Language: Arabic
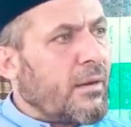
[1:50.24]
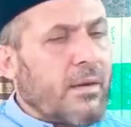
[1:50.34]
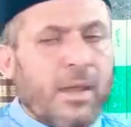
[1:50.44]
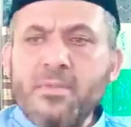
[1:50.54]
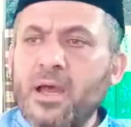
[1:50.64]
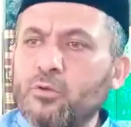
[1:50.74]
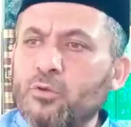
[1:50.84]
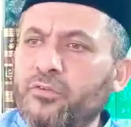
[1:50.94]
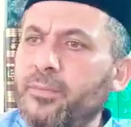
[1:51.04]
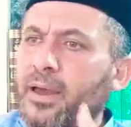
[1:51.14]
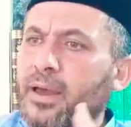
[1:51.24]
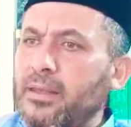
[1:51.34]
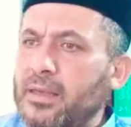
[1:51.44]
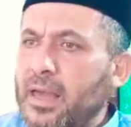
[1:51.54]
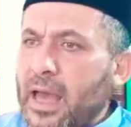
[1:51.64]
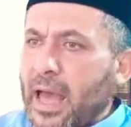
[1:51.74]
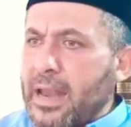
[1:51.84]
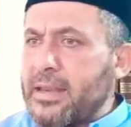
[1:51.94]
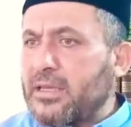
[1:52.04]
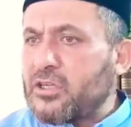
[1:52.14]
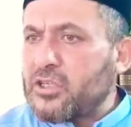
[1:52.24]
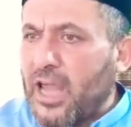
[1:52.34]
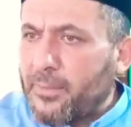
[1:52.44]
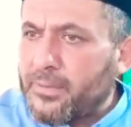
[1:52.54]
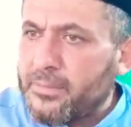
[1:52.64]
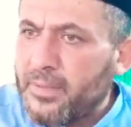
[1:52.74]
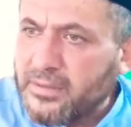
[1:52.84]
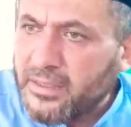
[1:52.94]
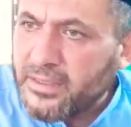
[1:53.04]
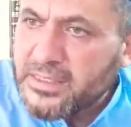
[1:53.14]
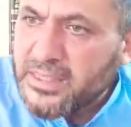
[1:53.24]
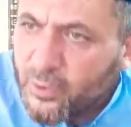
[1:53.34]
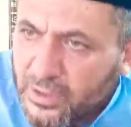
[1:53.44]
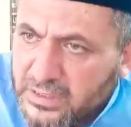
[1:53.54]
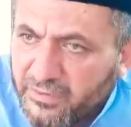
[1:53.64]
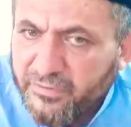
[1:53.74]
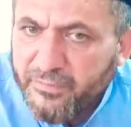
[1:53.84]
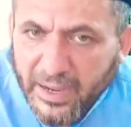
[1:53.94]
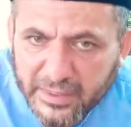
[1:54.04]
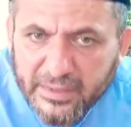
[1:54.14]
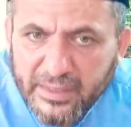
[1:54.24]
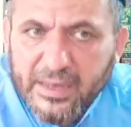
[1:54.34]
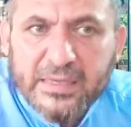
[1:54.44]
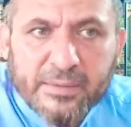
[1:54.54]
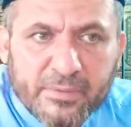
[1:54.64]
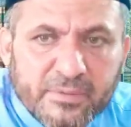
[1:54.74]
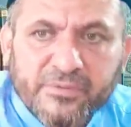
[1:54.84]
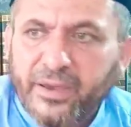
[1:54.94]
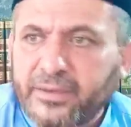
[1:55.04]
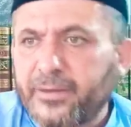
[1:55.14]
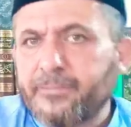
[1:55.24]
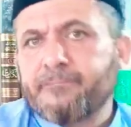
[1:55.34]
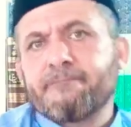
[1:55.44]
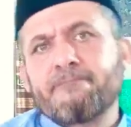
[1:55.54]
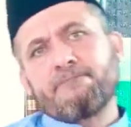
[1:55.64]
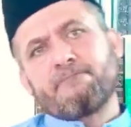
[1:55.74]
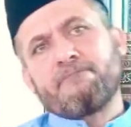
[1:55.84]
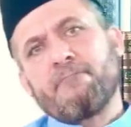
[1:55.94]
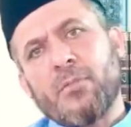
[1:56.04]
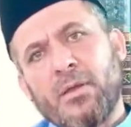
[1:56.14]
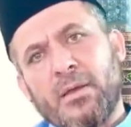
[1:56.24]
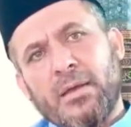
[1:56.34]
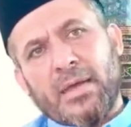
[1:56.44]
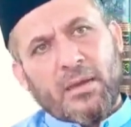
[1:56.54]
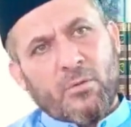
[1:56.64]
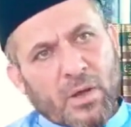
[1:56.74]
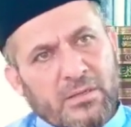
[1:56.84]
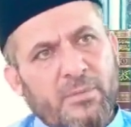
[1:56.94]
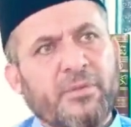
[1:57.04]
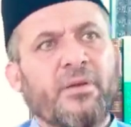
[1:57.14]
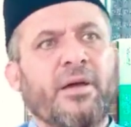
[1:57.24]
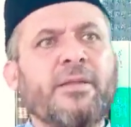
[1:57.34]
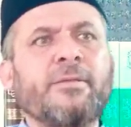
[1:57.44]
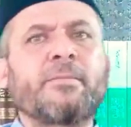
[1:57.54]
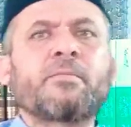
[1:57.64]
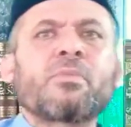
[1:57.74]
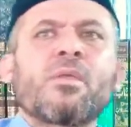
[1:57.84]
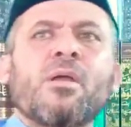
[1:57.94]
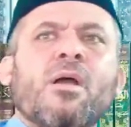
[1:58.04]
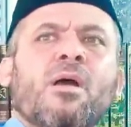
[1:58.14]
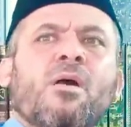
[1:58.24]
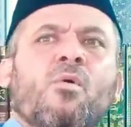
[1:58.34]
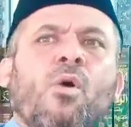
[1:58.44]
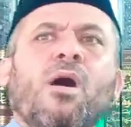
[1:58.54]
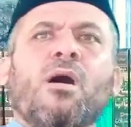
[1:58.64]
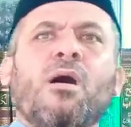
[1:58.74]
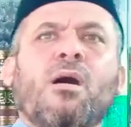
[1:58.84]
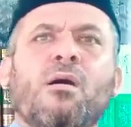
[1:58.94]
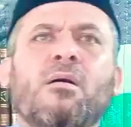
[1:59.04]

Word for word: لم يخطر في بالي أن الشعب المدني سيقصف بعد ذلك بالمدفعية كان وقت رمضان وصار